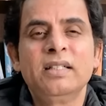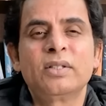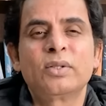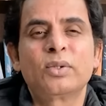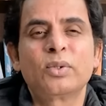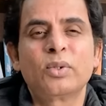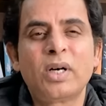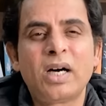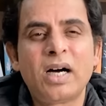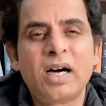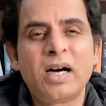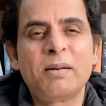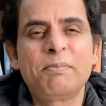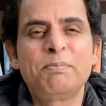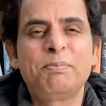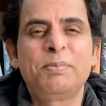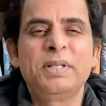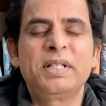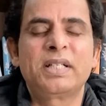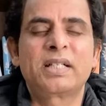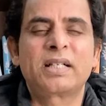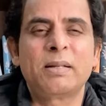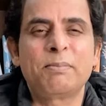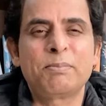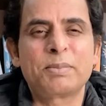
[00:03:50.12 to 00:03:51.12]
तो आप भी
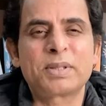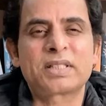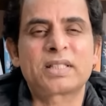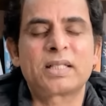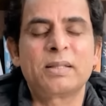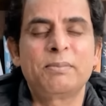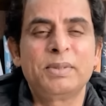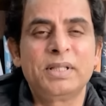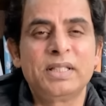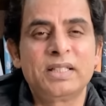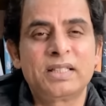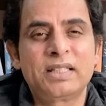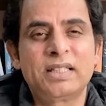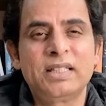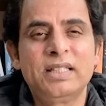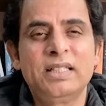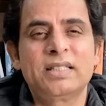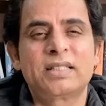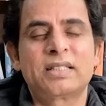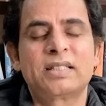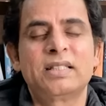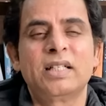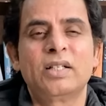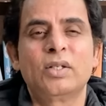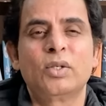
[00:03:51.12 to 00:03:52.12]
कम से कम इन तीस
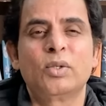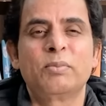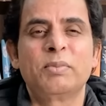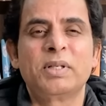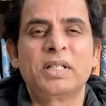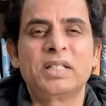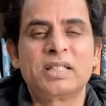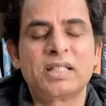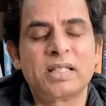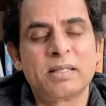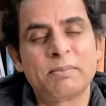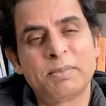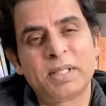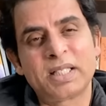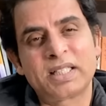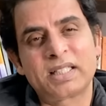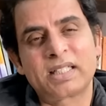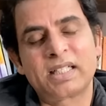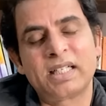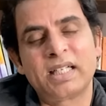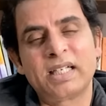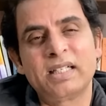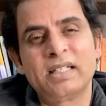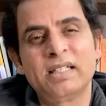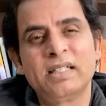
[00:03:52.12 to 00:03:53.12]
दिनों में ये मत
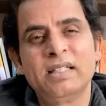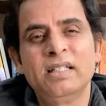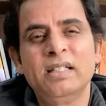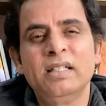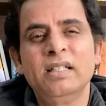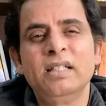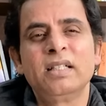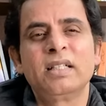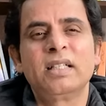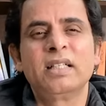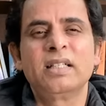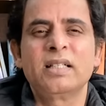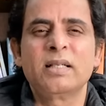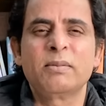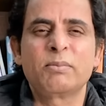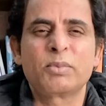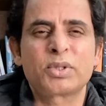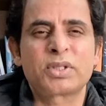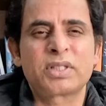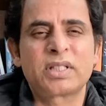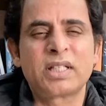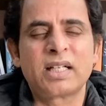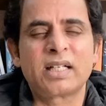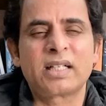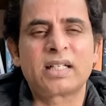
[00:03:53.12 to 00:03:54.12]
करें कि ये
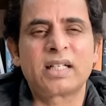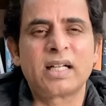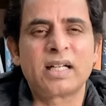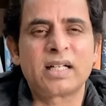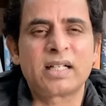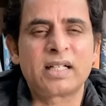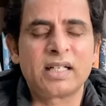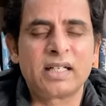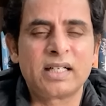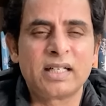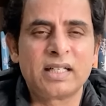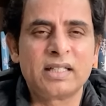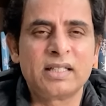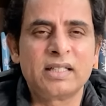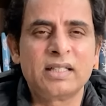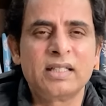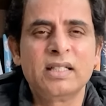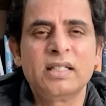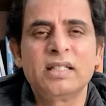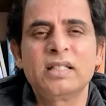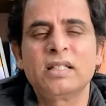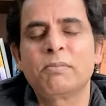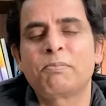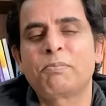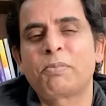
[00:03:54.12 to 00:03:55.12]
मुस्तक है कि नहीं
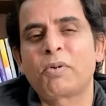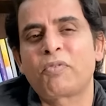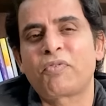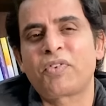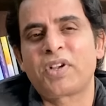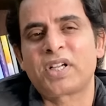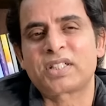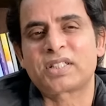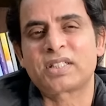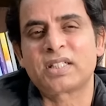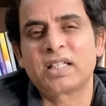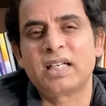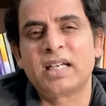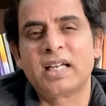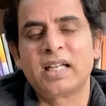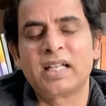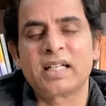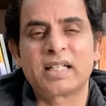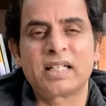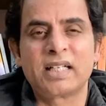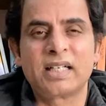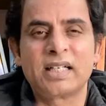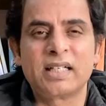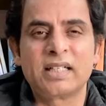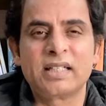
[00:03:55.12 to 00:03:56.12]
ये प्रोफेशनल है
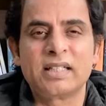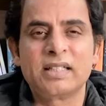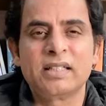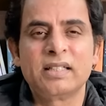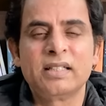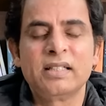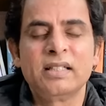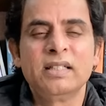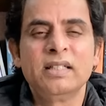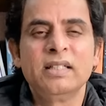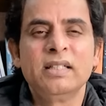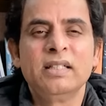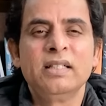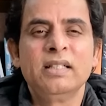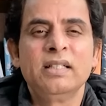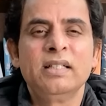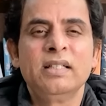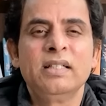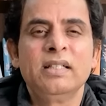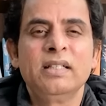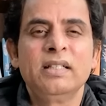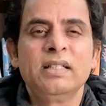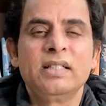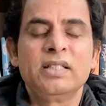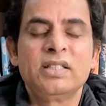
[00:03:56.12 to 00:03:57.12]
कि नहीं
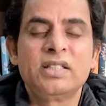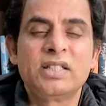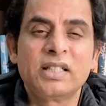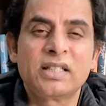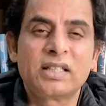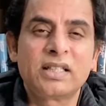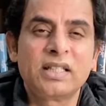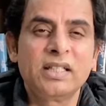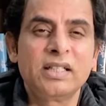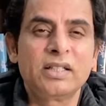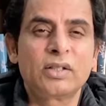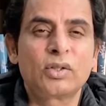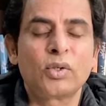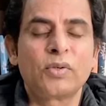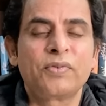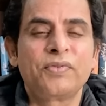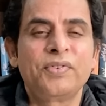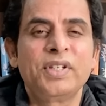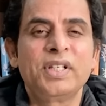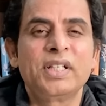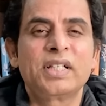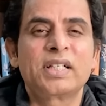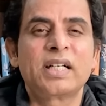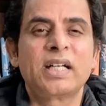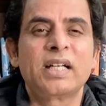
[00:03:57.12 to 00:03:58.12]
जितनी
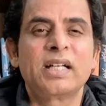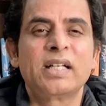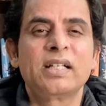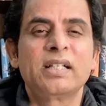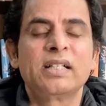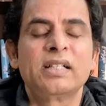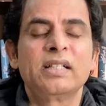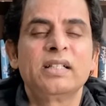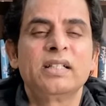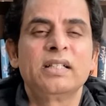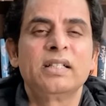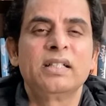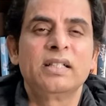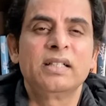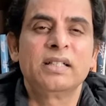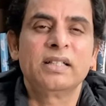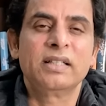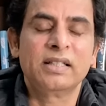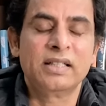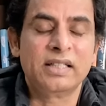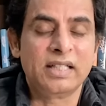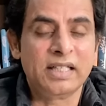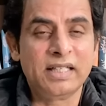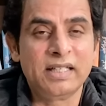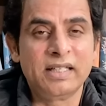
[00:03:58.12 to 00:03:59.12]
तोफ़ीक है
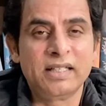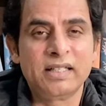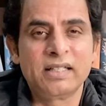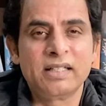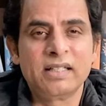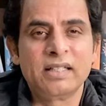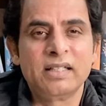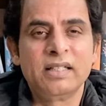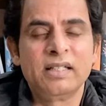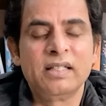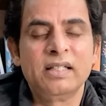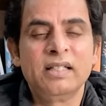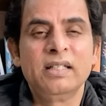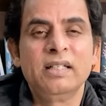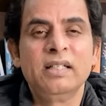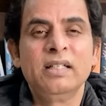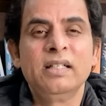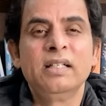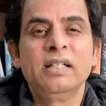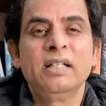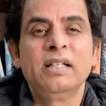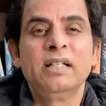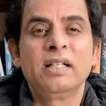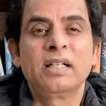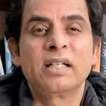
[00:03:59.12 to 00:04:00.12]
दें
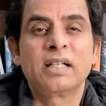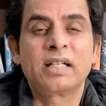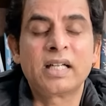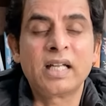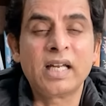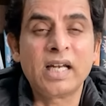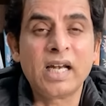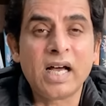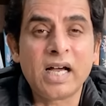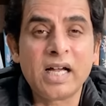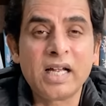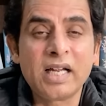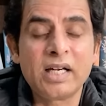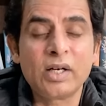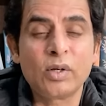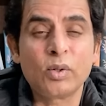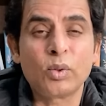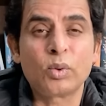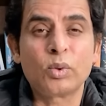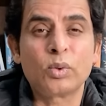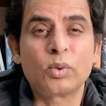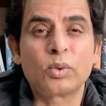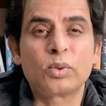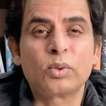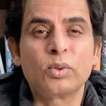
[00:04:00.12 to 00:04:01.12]
खिलाएं
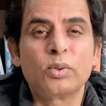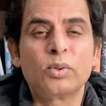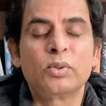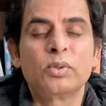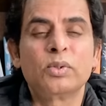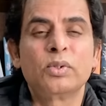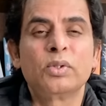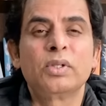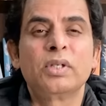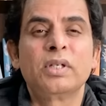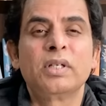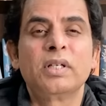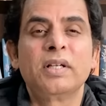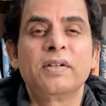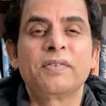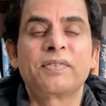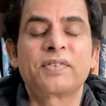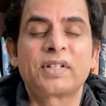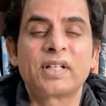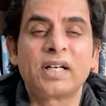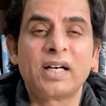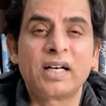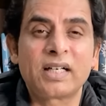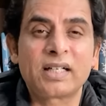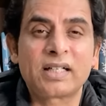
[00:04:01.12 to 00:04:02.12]
लोगों को
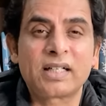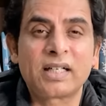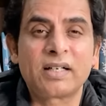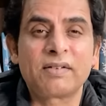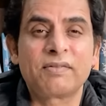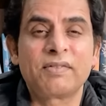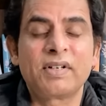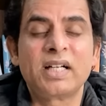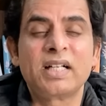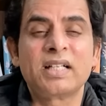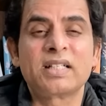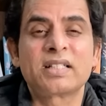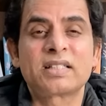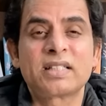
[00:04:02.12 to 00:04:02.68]
इफ़ार करवाएं